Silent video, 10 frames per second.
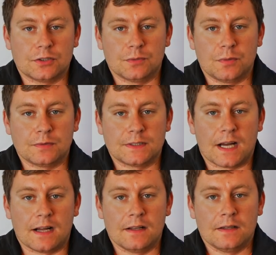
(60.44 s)

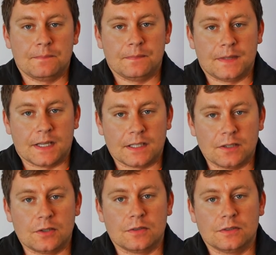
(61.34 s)
szybowca
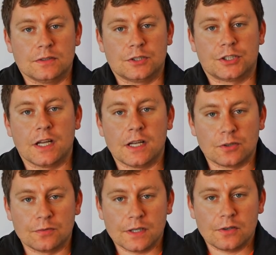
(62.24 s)
takiego
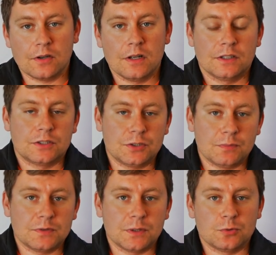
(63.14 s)
szkieletowego z
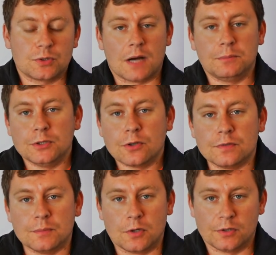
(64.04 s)
szybowcem już
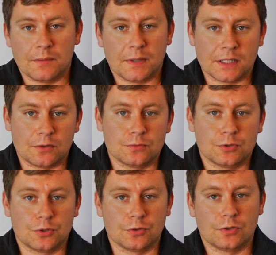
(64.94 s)
kabinowym. Ona ma taką
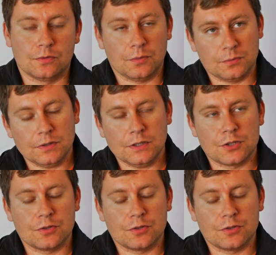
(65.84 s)
szczątkową, no nie